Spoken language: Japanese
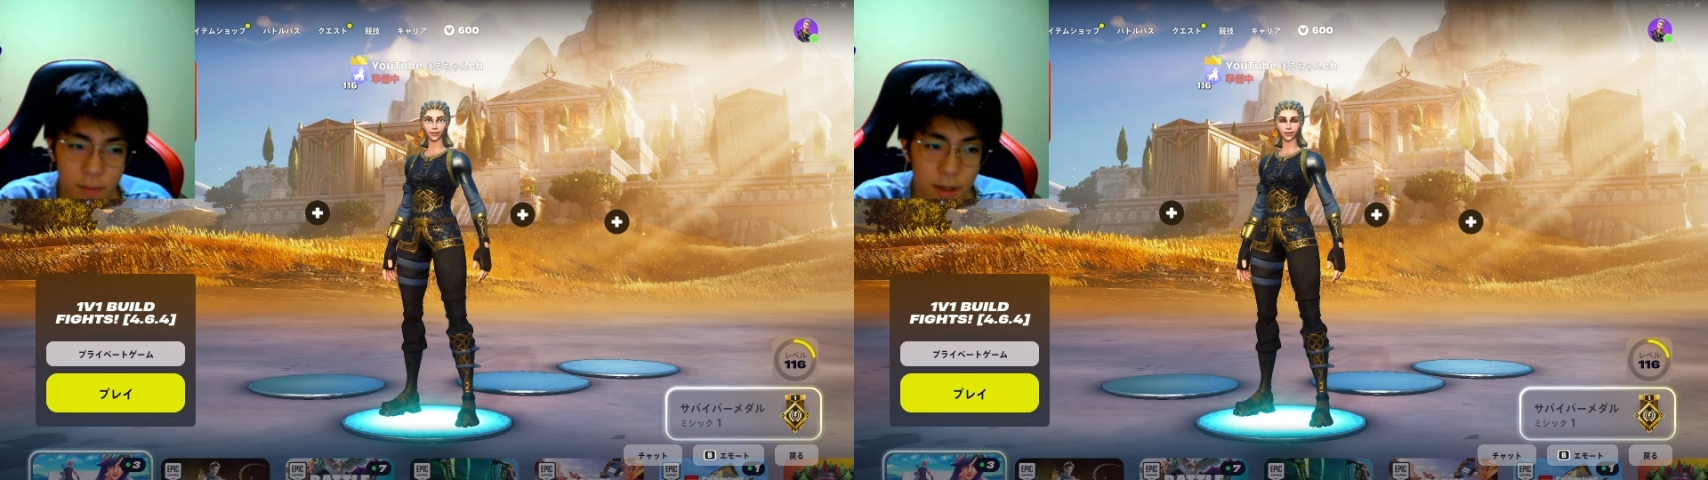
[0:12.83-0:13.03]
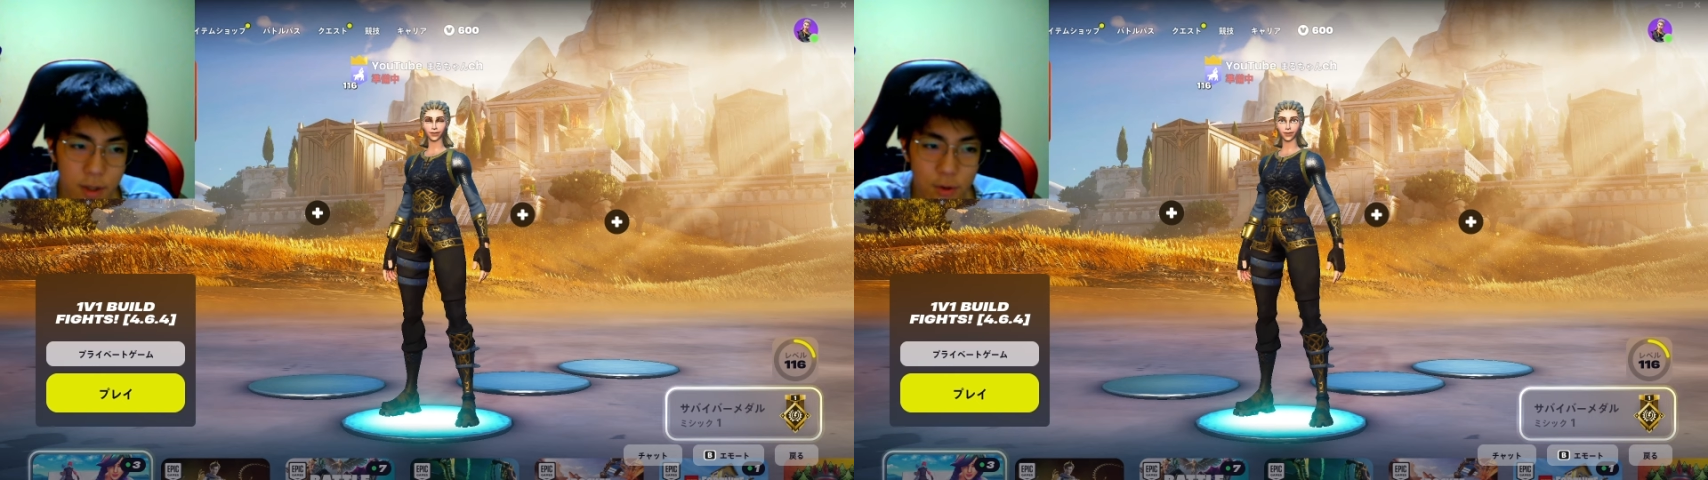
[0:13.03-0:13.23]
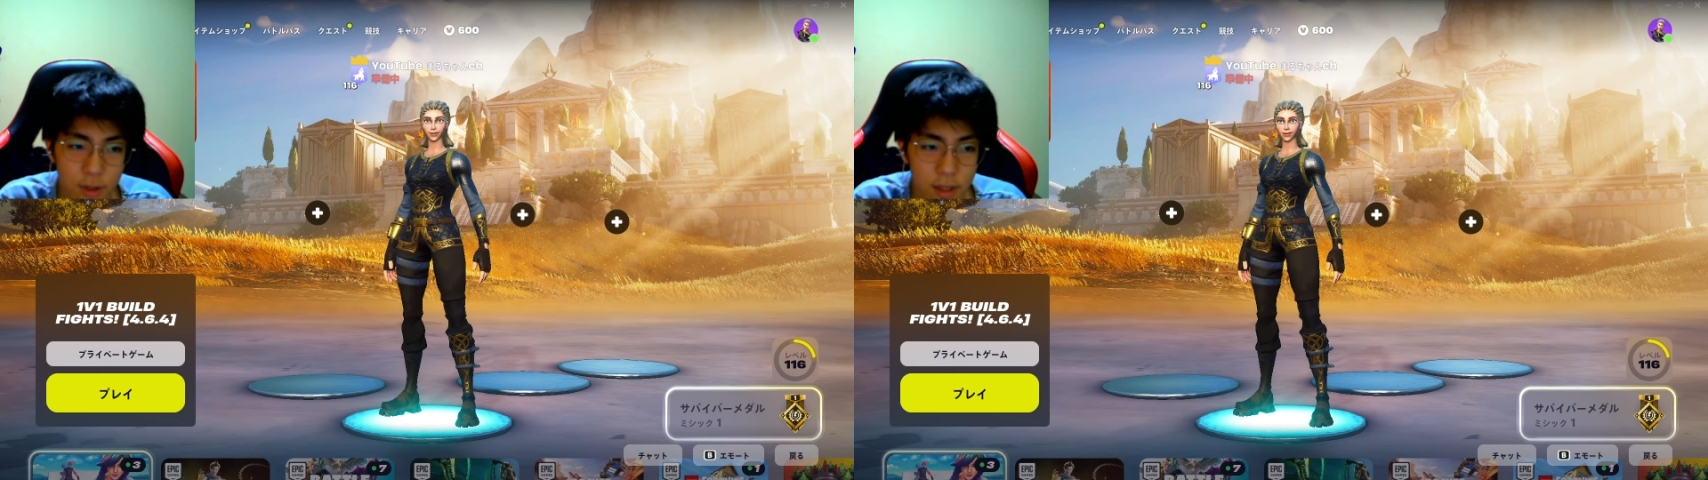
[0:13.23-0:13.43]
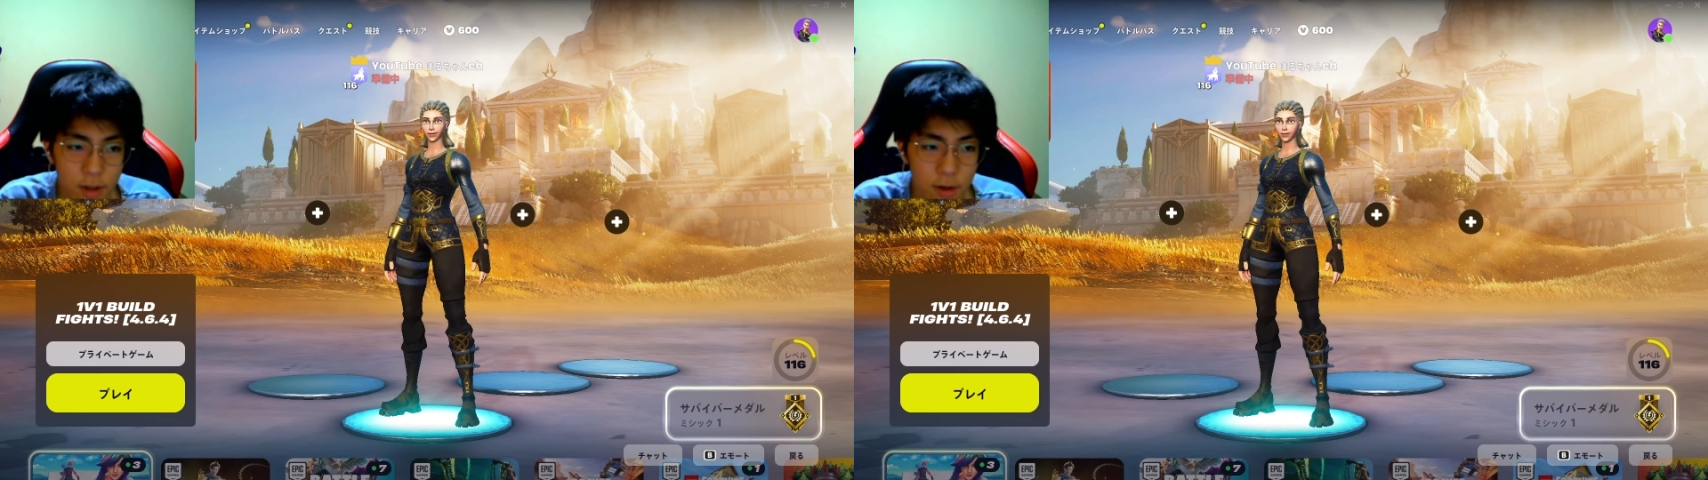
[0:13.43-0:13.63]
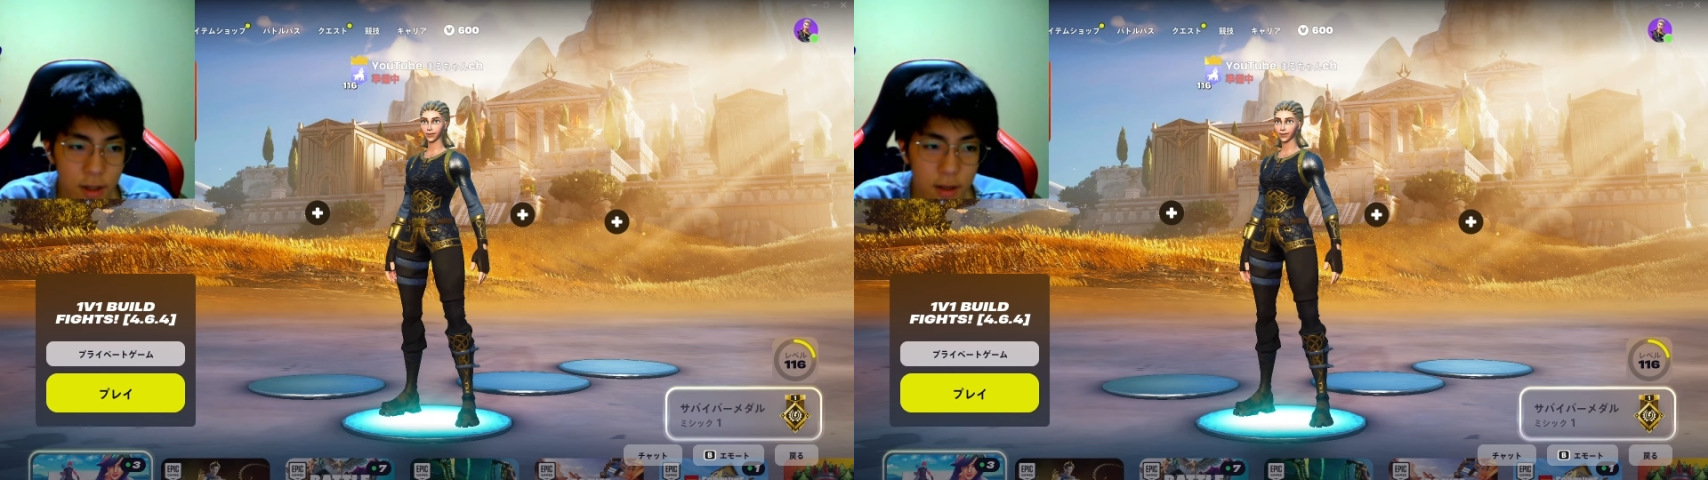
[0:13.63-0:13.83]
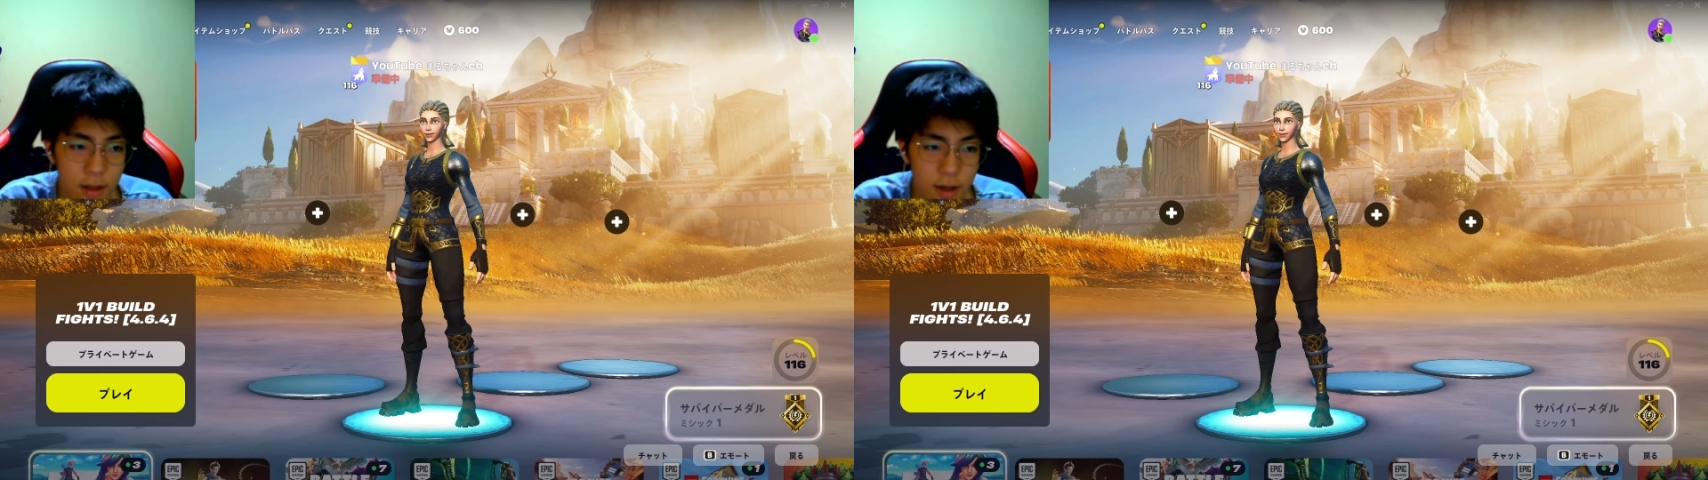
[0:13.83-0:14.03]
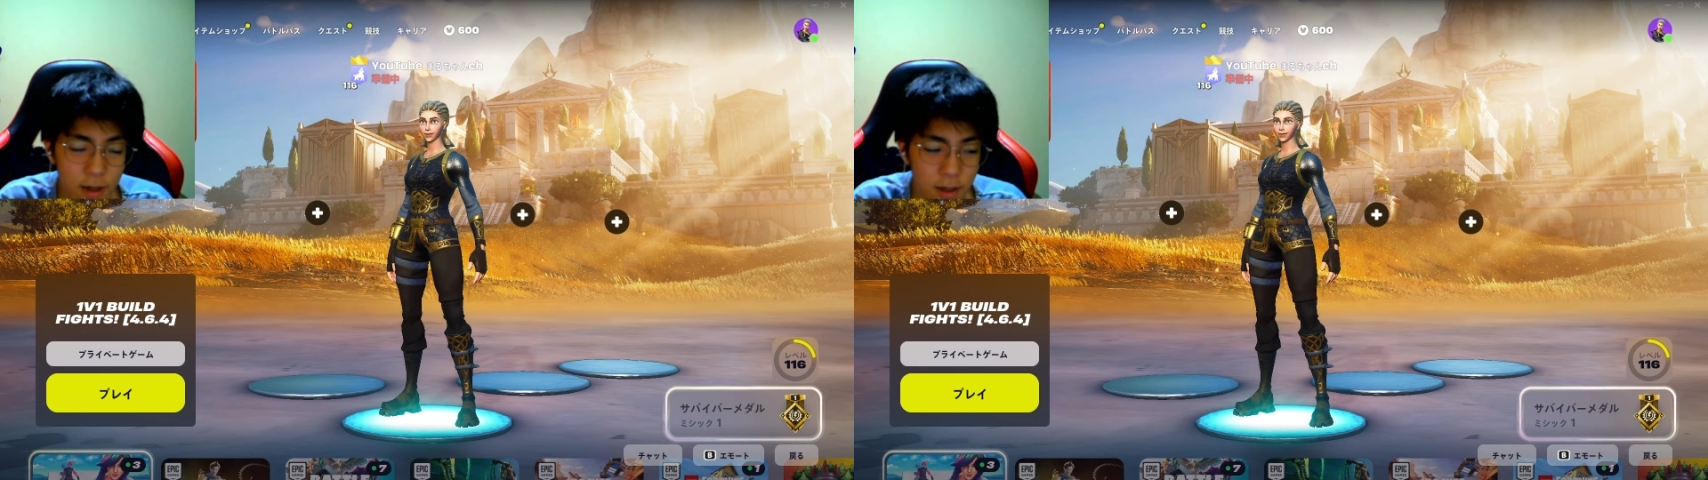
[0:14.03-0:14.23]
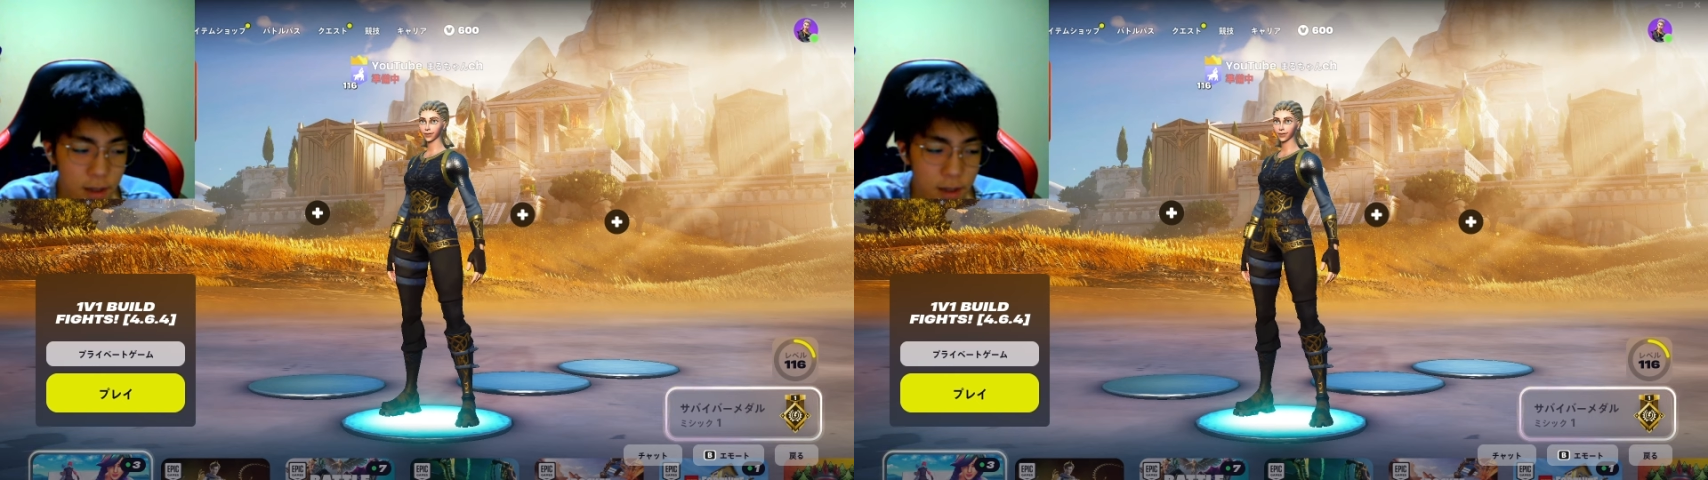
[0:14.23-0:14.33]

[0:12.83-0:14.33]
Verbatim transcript: まあ、上位勢とかだったら、